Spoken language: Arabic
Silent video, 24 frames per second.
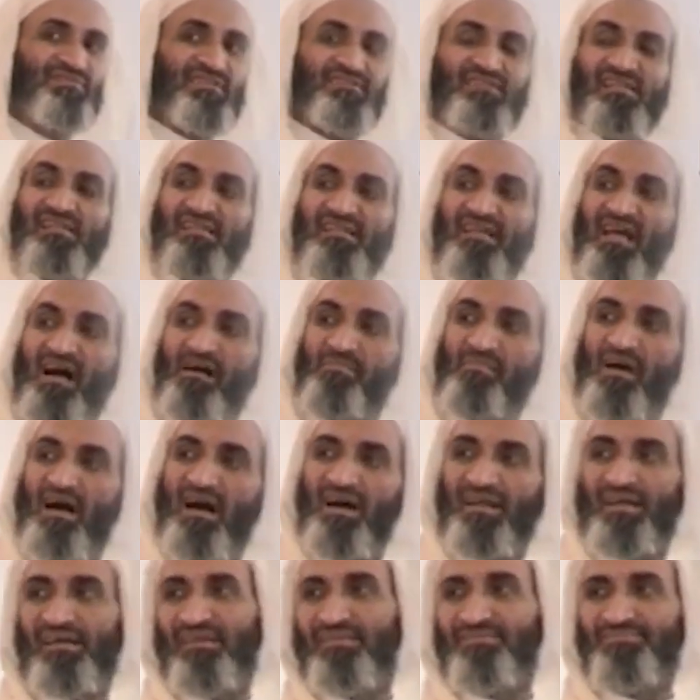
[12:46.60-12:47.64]
فتلك
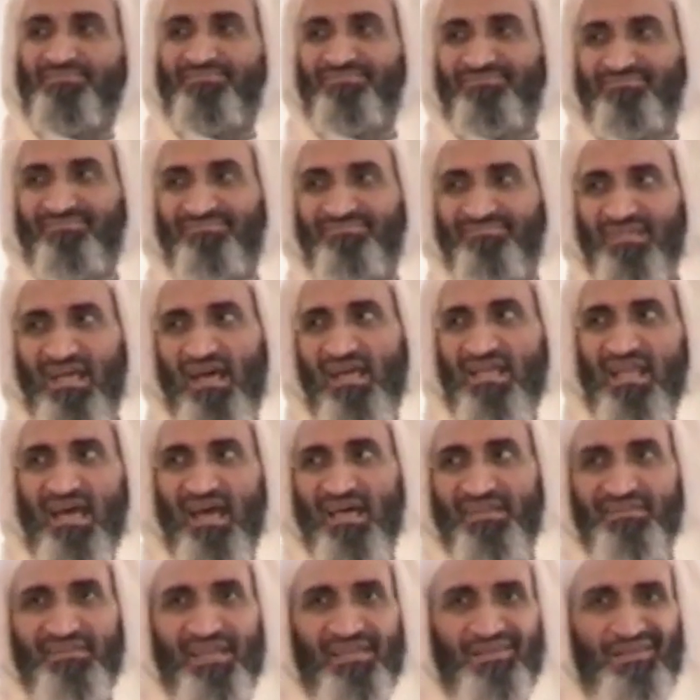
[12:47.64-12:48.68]
أمارة
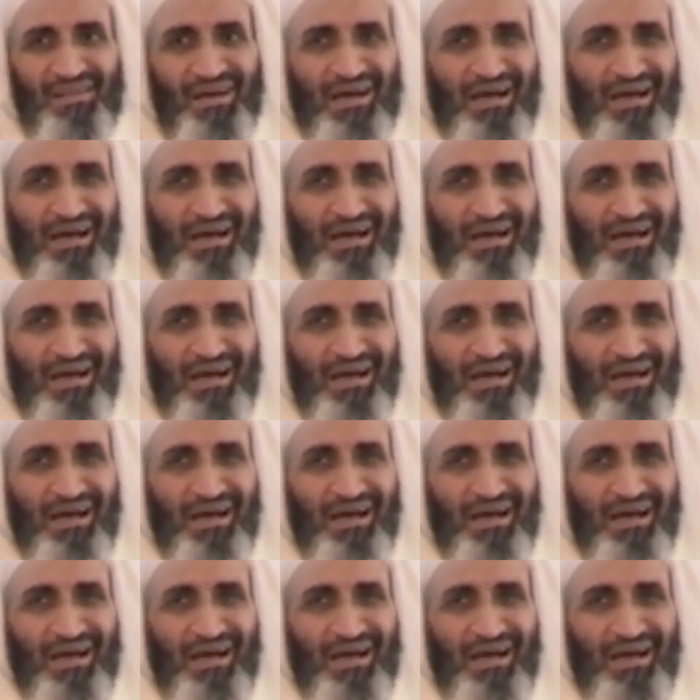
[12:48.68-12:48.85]
على أن